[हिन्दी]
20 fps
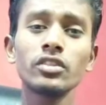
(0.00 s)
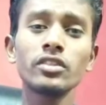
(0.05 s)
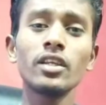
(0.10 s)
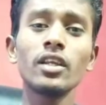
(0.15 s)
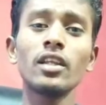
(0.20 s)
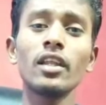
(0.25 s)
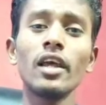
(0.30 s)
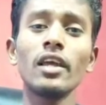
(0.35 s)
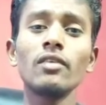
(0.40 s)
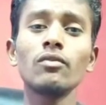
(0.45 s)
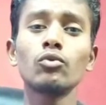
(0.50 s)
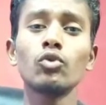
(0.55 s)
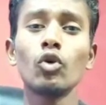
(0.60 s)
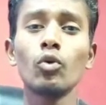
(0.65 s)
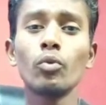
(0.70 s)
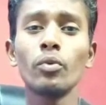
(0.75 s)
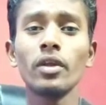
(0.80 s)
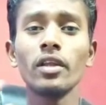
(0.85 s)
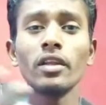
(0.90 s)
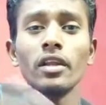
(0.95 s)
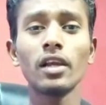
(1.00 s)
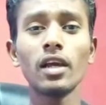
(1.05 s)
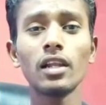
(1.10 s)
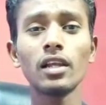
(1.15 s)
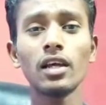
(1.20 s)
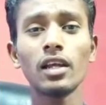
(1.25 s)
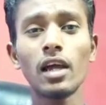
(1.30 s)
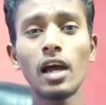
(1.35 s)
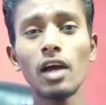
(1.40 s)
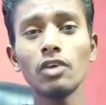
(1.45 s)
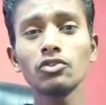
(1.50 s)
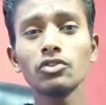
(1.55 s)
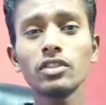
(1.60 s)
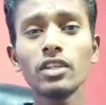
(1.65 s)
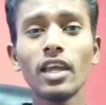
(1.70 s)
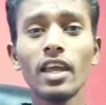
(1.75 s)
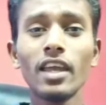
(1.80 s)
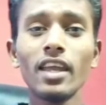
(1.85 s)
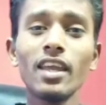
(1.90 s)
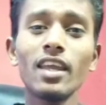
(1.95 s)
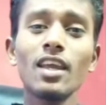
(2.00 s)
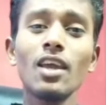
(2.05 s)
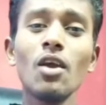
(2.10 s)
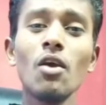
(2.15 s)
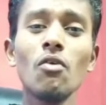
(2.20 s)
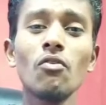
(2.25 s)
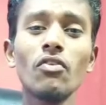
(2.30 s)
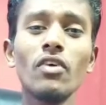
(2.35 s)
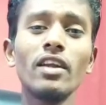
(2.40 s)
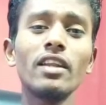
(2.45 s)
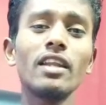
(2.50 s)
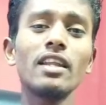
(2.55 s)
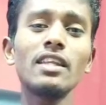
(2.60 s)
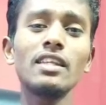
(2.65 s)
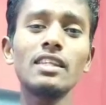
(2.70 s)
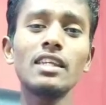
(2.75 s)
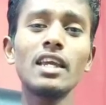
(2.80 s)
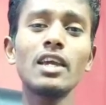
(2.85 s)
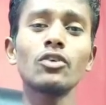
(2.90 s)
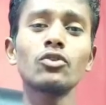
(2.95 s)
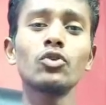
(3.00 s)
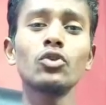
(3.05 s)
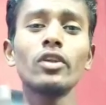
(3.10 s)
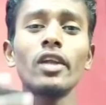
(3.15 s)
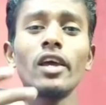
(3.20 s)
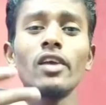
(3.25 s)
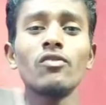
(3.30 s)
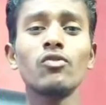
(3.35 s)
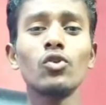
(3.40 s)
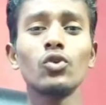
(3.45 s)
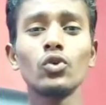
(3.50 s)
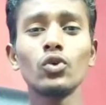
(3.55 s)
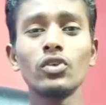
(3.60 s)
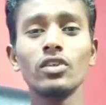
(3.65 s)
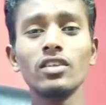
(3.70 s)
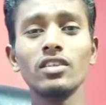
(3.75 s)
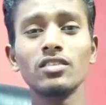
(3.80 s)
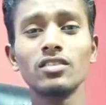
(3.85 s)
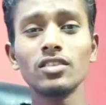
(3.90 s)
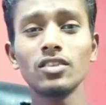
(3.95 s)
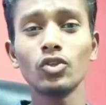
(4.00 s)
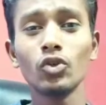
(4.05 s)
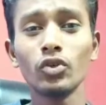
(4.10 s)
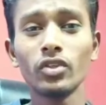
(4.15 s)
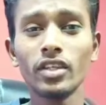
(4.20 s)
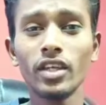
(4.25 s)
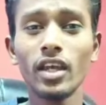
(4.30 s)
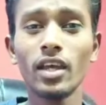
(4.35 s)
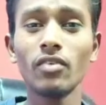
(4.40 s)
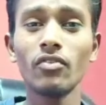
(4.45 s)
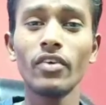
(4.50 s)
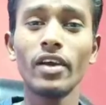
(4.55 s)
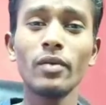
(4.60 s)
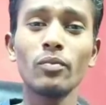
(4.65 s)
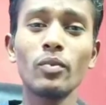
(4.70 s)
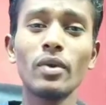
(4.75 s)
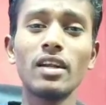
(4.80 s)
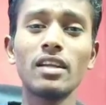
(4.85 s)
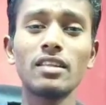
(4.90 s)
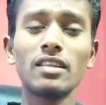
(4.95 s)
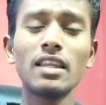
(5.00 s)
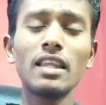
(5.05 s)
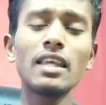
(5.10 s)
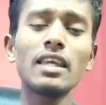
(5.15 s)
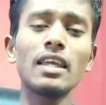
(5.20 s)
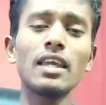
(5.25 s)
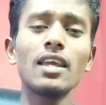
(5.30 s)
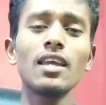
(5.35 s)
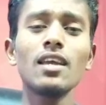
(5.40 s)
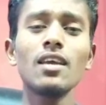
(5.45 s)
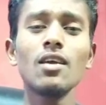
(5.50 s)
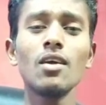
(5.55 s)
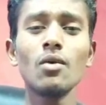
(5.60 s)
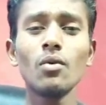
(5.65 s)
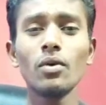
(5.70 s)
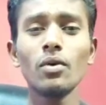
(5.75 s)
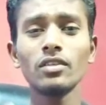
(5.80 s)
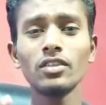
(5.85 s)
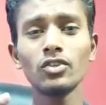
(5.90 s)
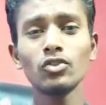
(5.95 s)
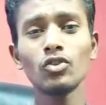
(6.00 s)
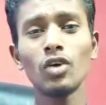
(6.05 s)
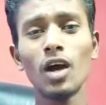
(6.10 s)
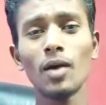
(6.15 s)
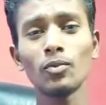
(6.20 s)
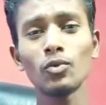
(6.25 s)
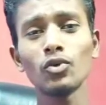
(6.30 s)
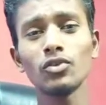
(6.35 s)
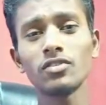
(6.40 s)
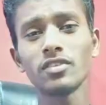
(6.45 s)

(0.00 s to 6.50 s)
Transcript: इसके लाइव थोपड़े निकल कर आ चुके हैं फाइनली ये दोस्तों लाइव फोटो इस नोकिया 5.3 के वैसे तो आपको